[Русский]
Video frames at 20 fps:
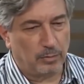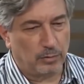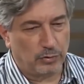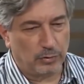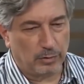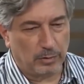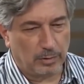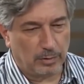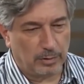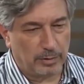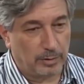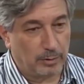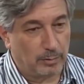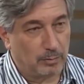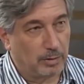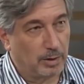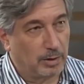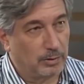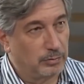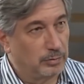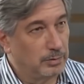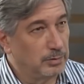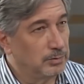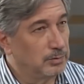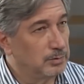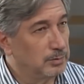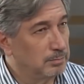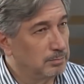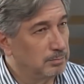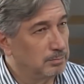И роль этих стран –
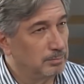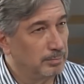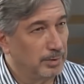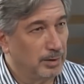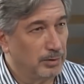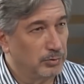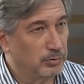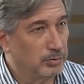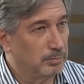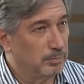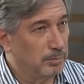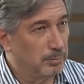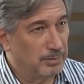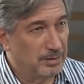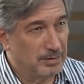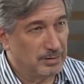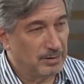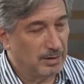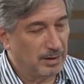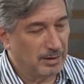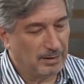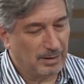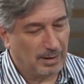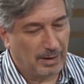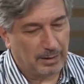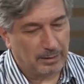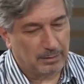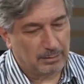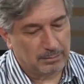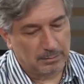экспортировать малину в
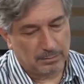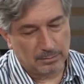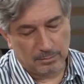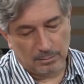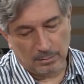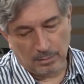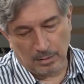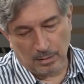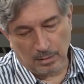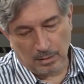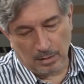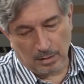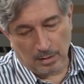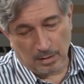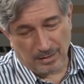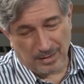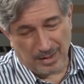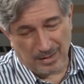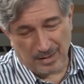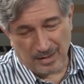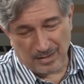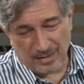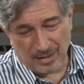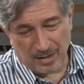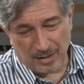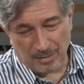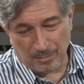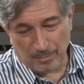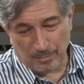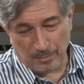Германию и менять
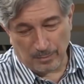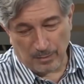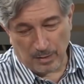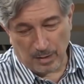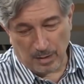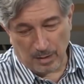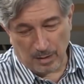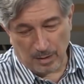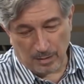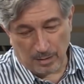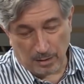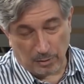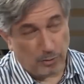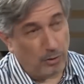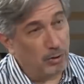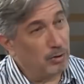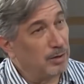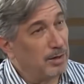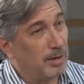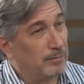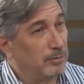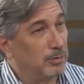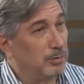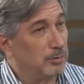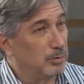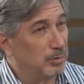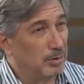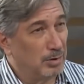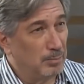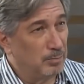подгузники в первой и второй
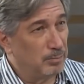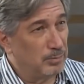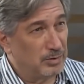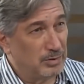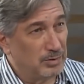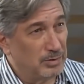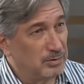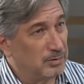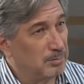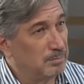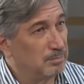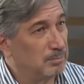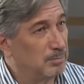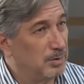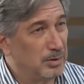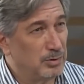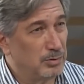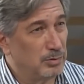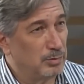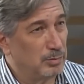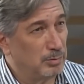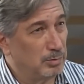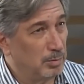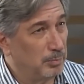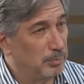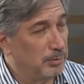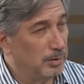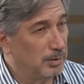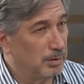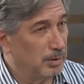Европе. Поэтому мы должны
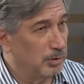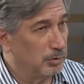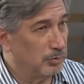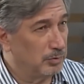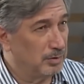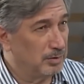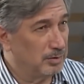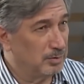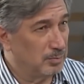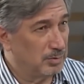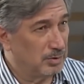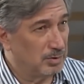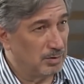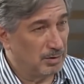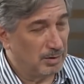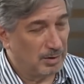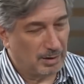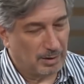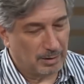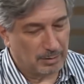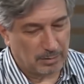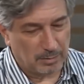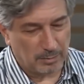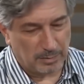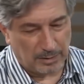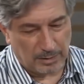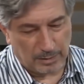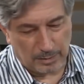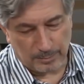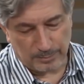спросить себя, кем мы
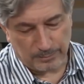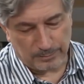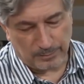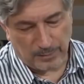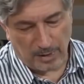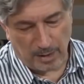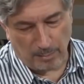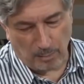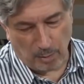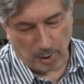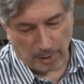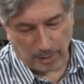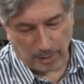хотим быть.